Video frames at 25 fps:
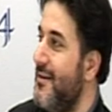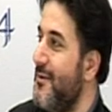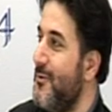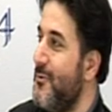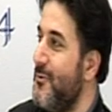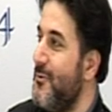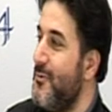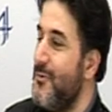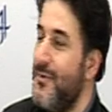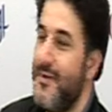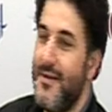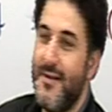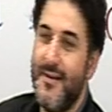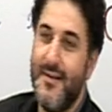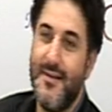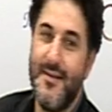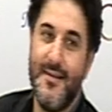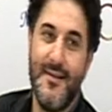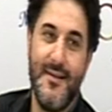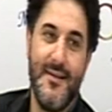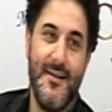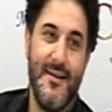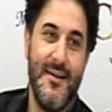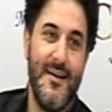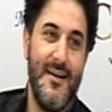انه
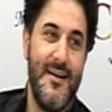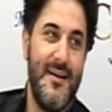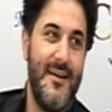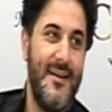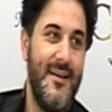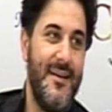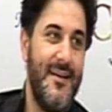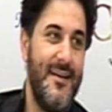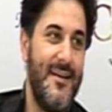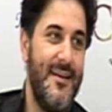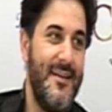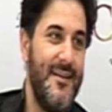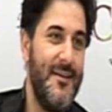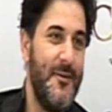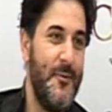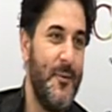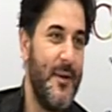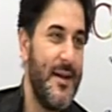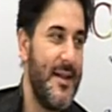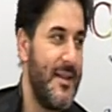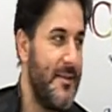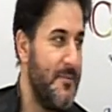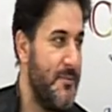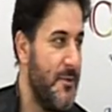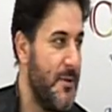
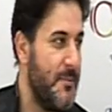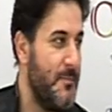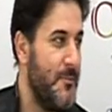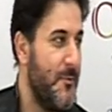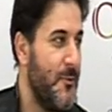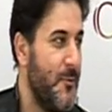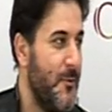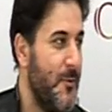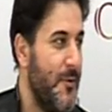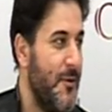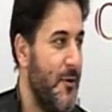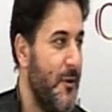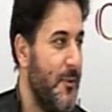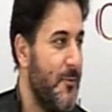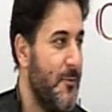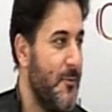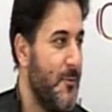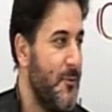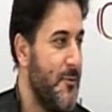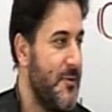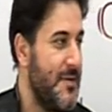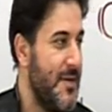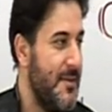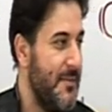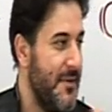الولد بيطبخ واللي
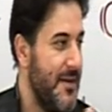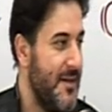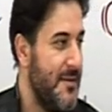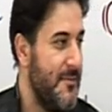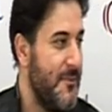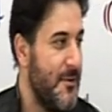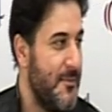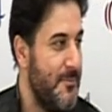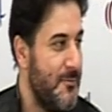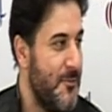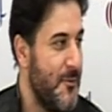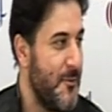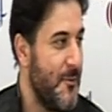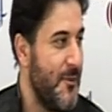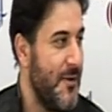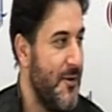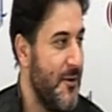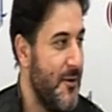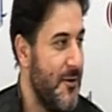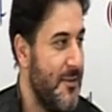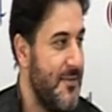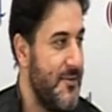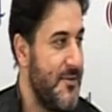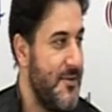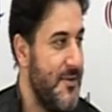عمره 70 بيطبخ
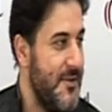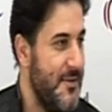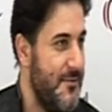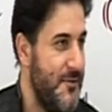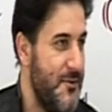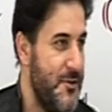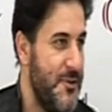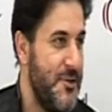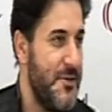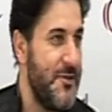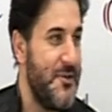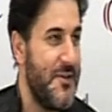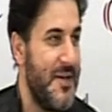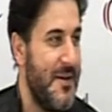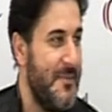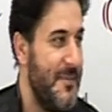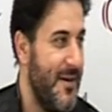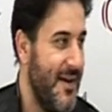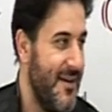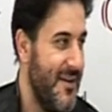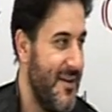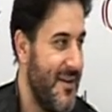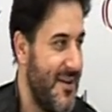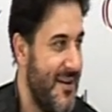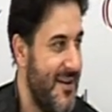واللي شيء شيء
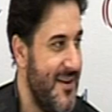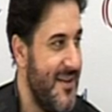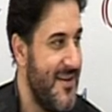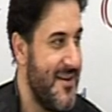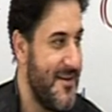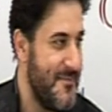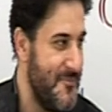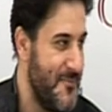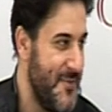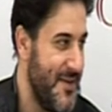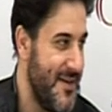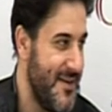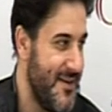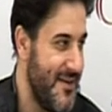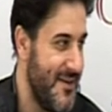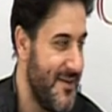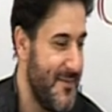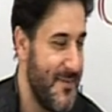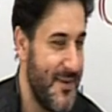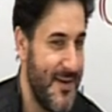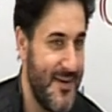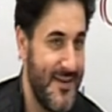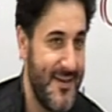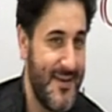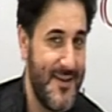جامع لكل اللبنانيه
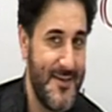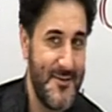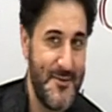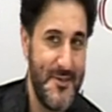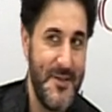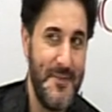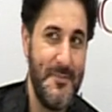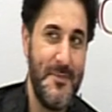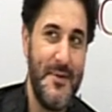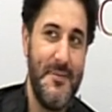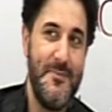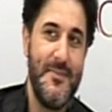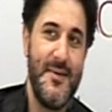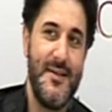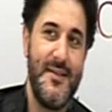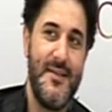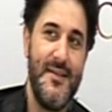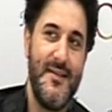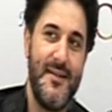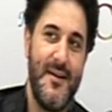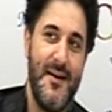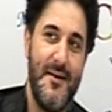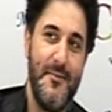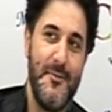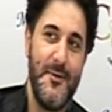بقى شيء مهم
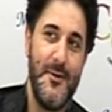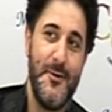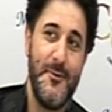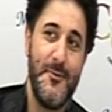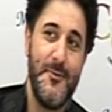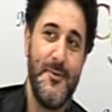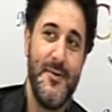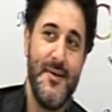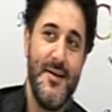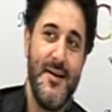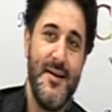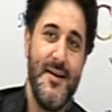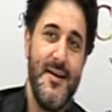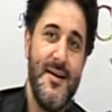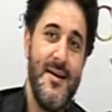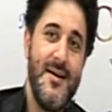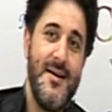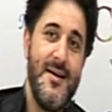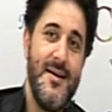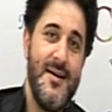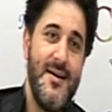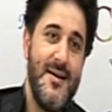كثير عاملينه مزبوط